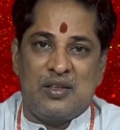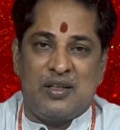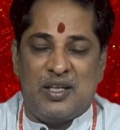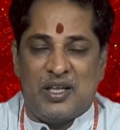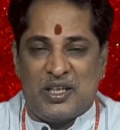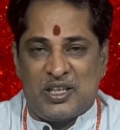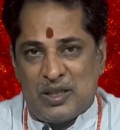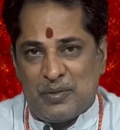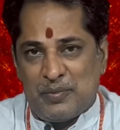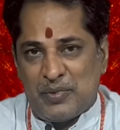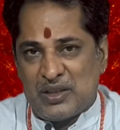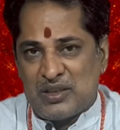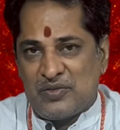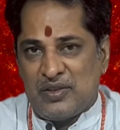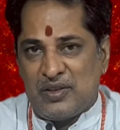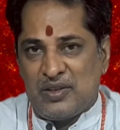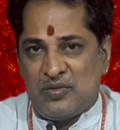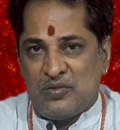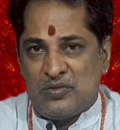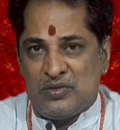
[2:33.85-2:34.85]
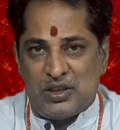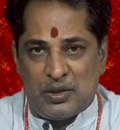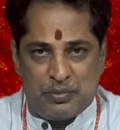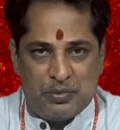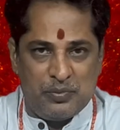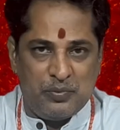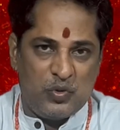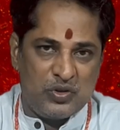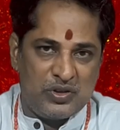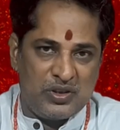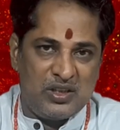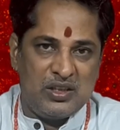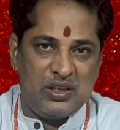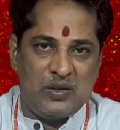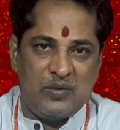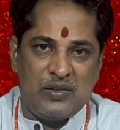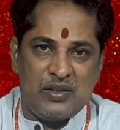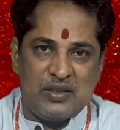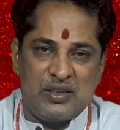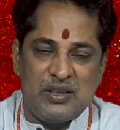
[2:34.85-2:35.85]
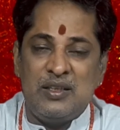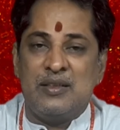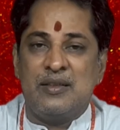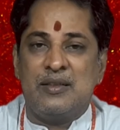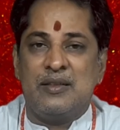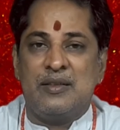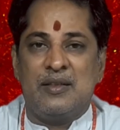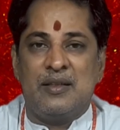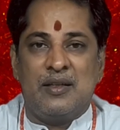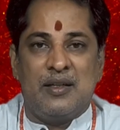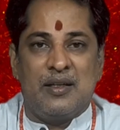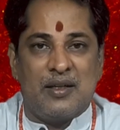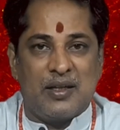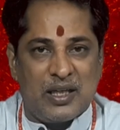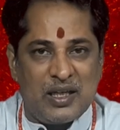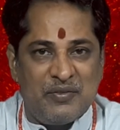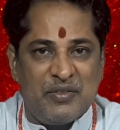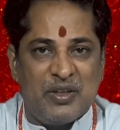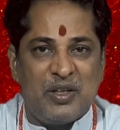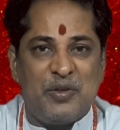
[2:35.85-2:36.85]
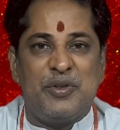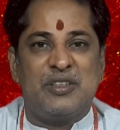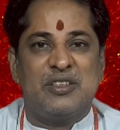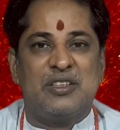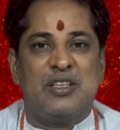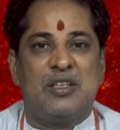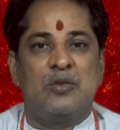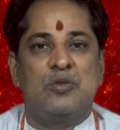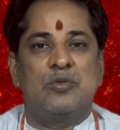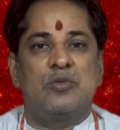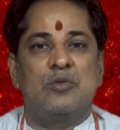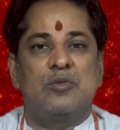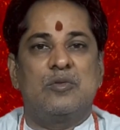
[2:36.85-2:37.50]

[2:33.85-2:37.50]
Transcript: లక్షాపాతికి వేల జపం పూర్తయిన తర్వాత కమల బీజాలు